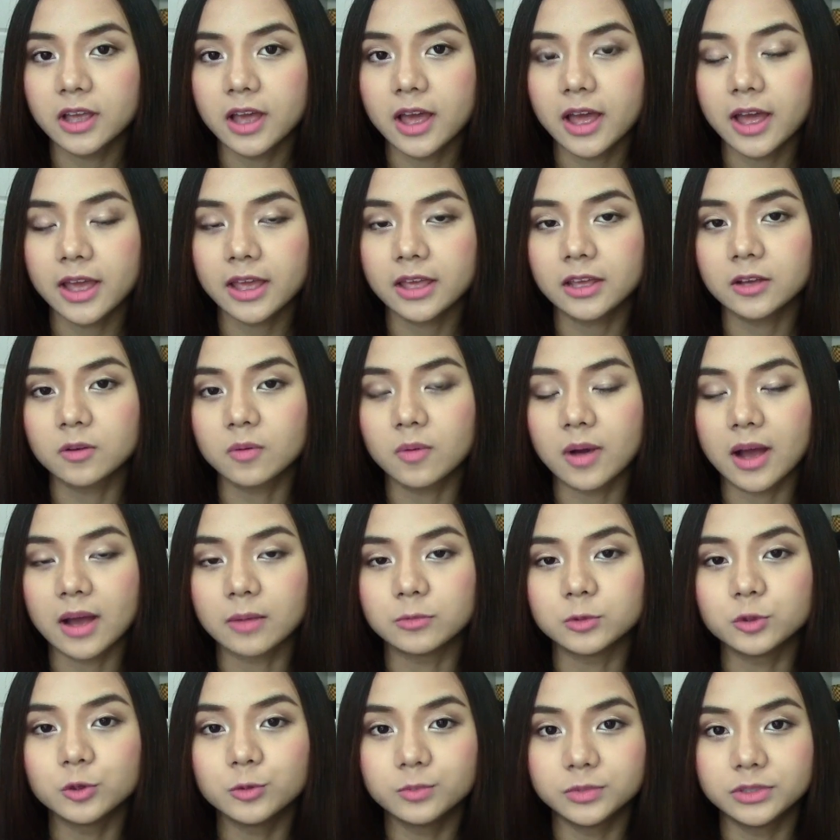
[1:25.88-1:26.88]
ให้ควา
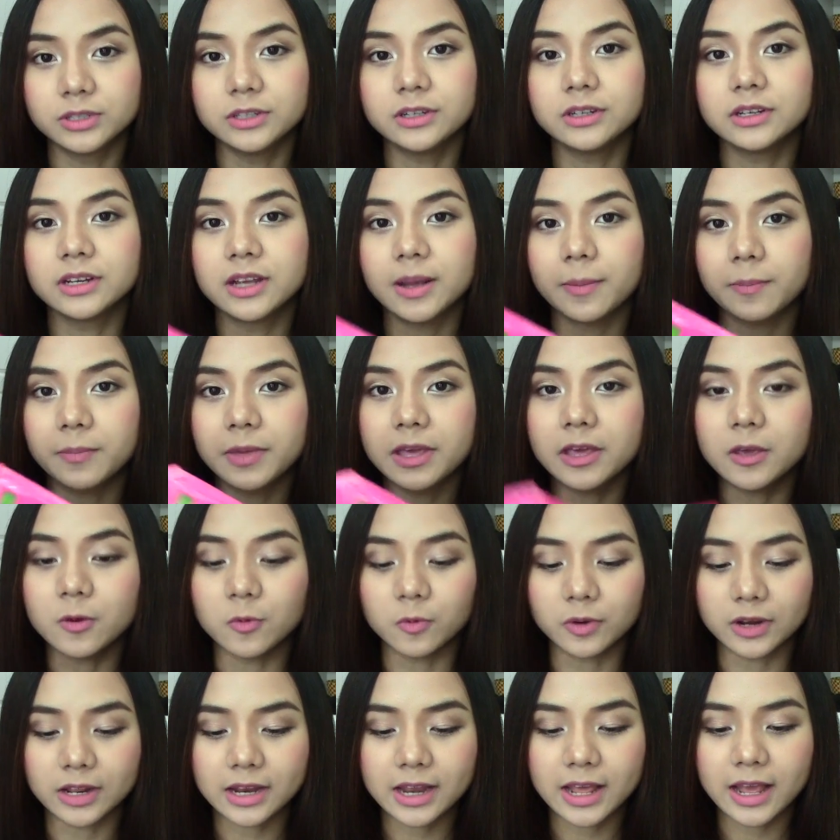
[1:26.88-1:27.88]
มชุ่มชื้นกับผิว
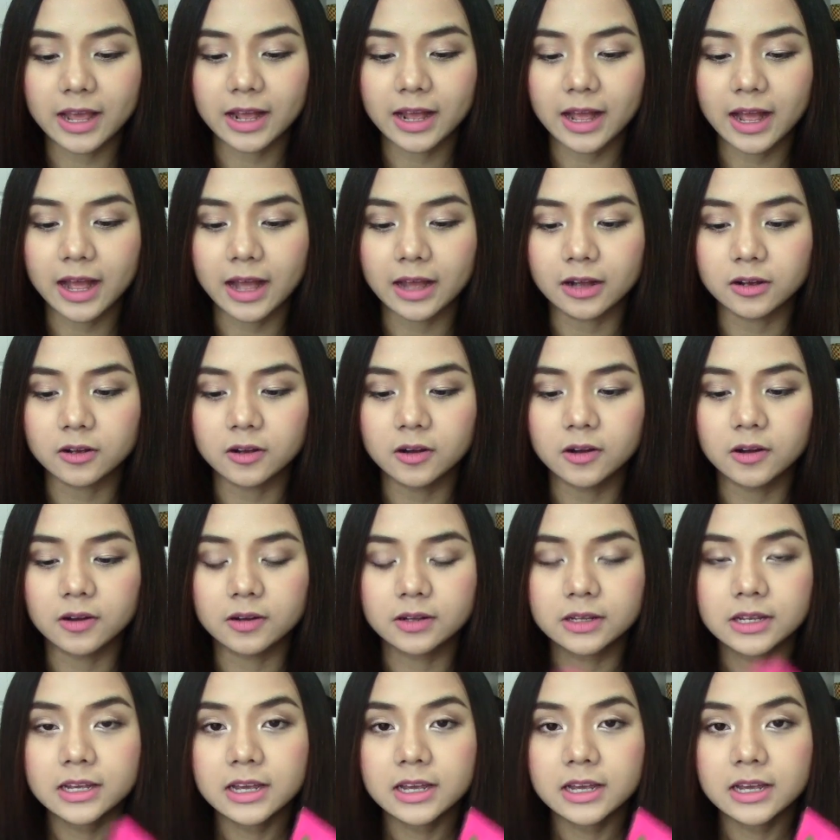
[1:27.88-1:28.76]
นั่นเองค่ะ ก็